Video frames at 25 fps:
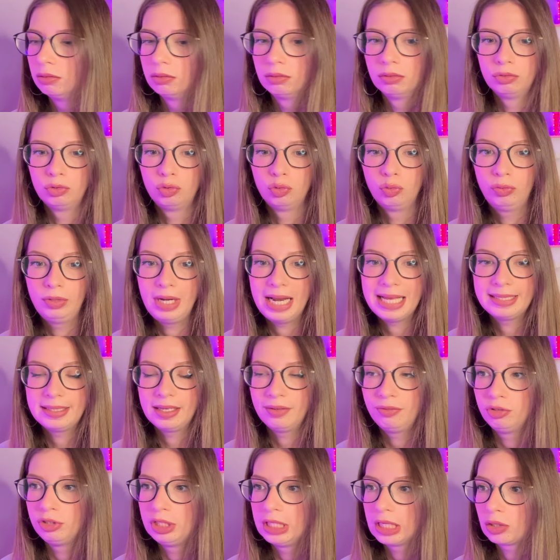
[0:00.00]
Donc là, ça
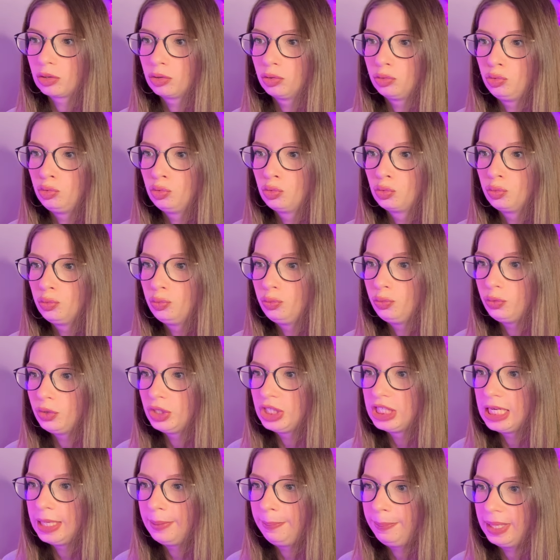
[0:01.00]
veut dire que du coup,
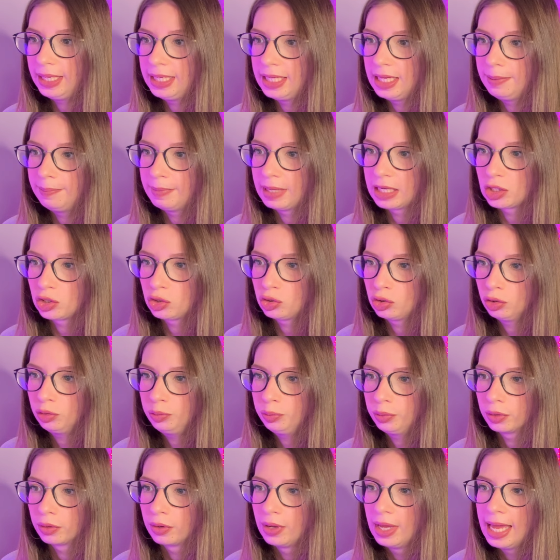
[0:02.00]
j'ai payé ma
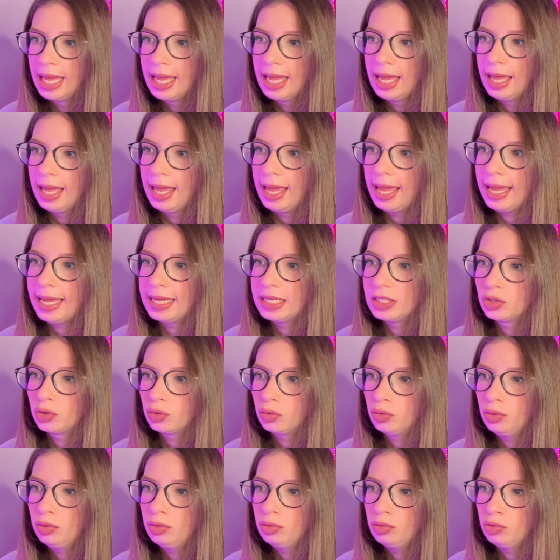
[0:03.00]
chambre. Est-ce
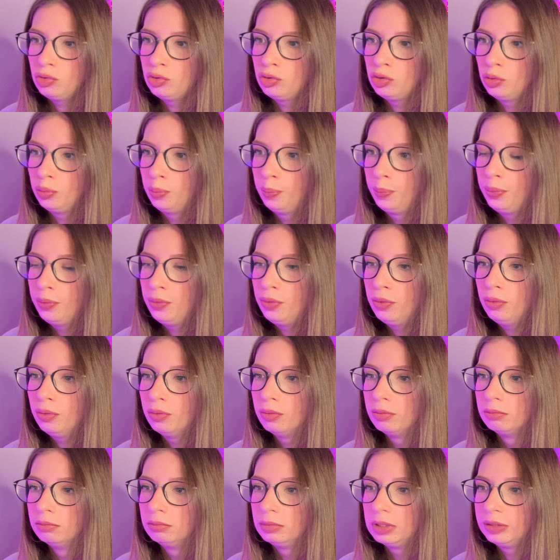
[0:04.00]
que je peux
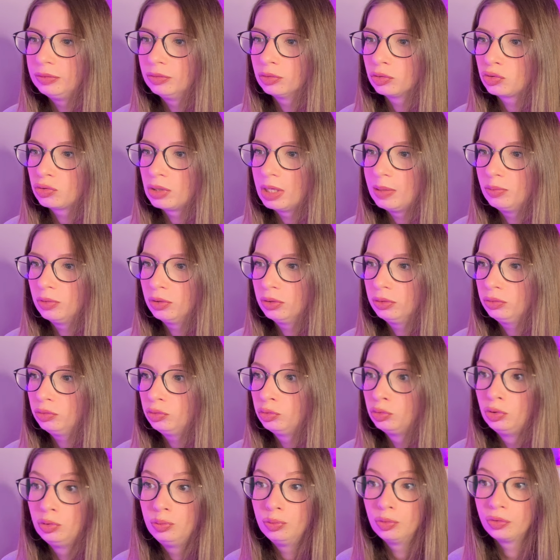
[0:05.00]
éventuellement
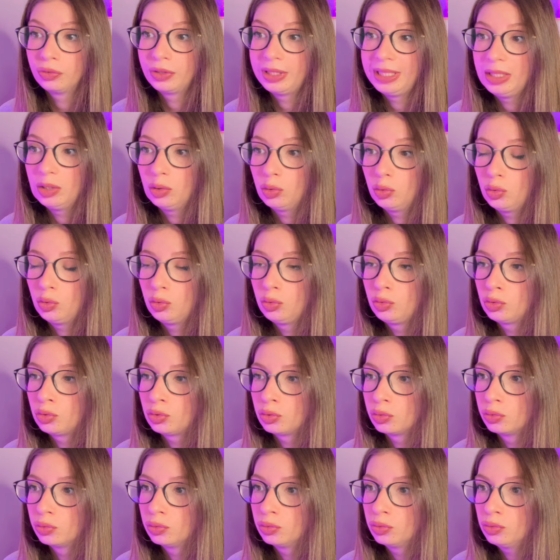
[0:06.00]
demander autre
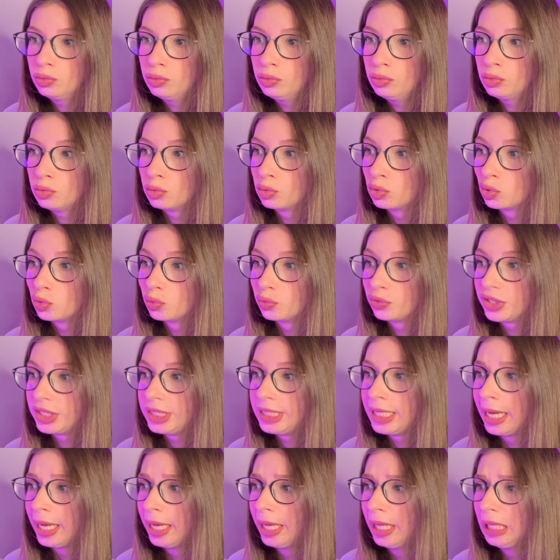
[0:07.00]
chose au
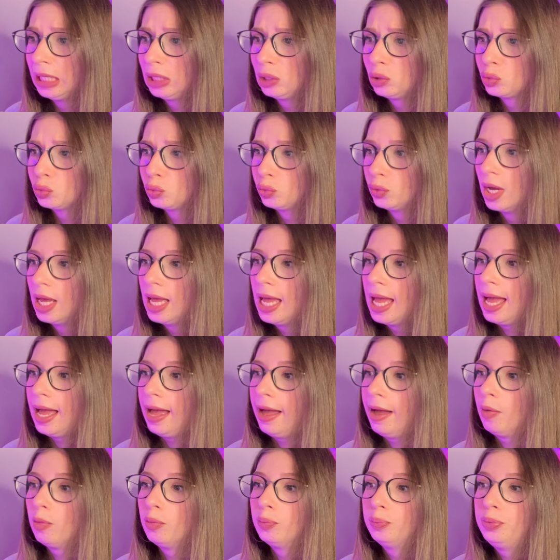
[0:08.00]
concierge ou...
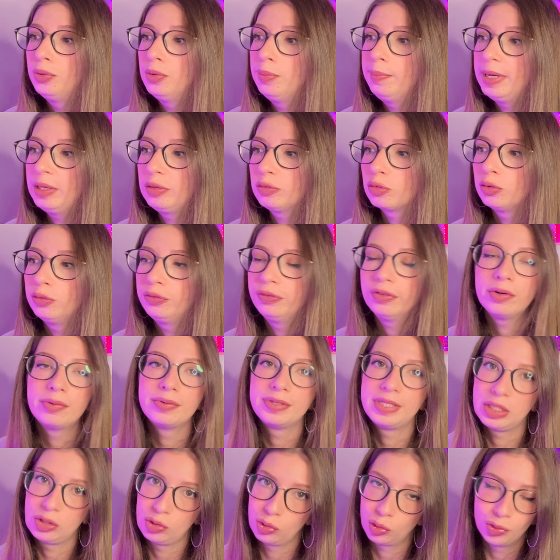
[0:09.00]
Ah, on peut mettre fin au
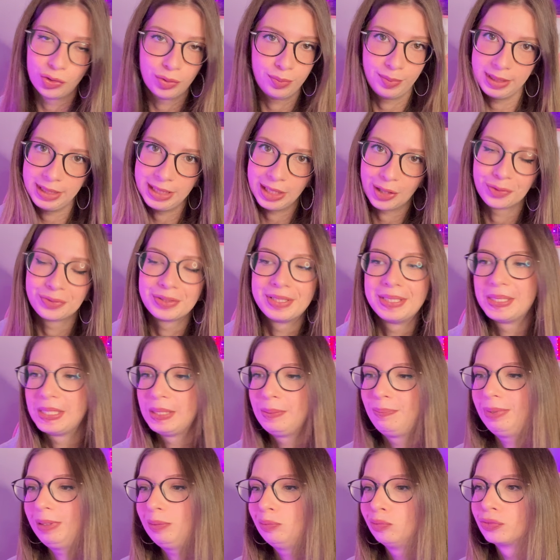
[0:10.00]
séjour de manière
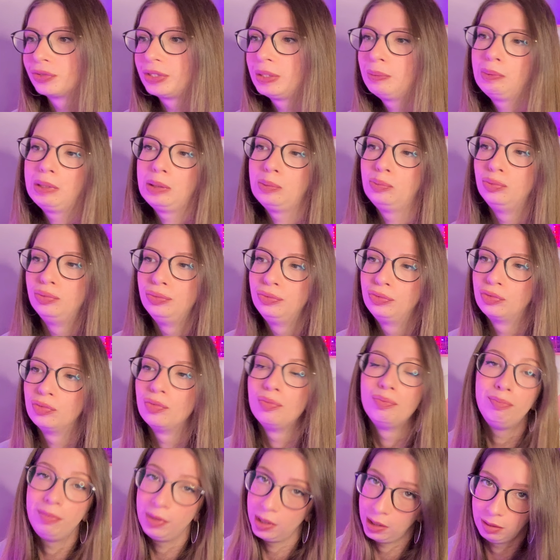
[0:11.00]
anticipée, bon c'est pas le but,
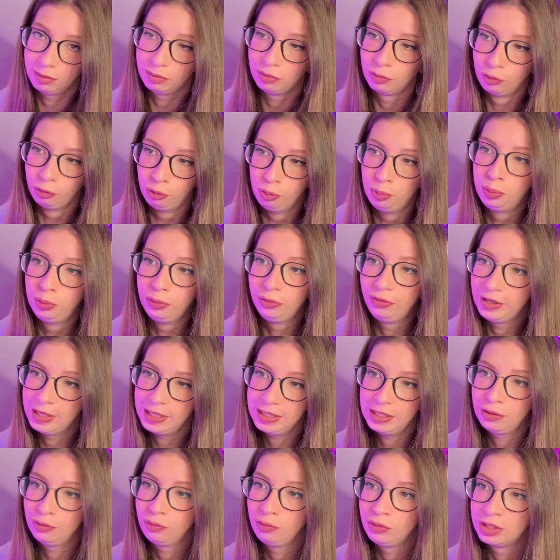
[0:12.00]
mais vous pouvez
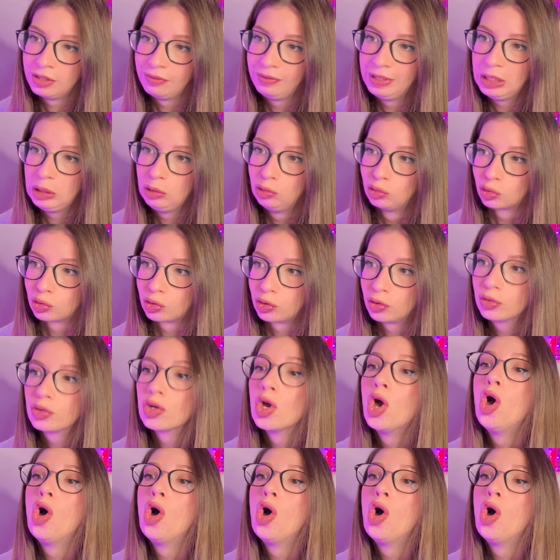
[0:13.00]
si vous avez une urgence.